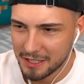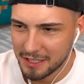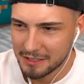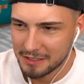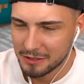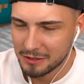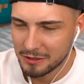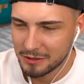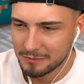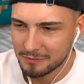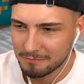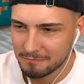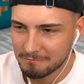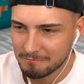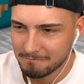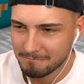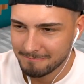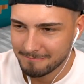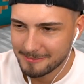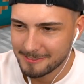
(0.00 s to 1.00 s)
Also,
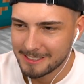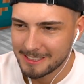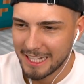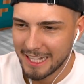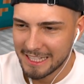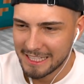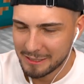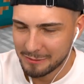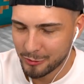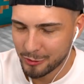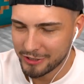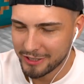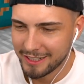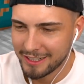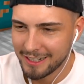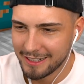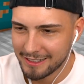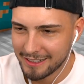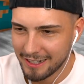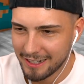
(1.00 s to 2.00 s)
es muss ein
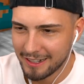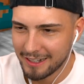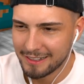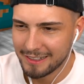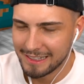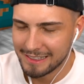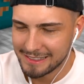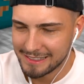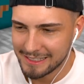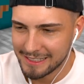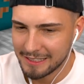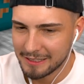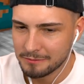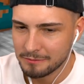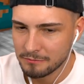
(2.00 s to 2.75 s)
anderer ran jetzt hier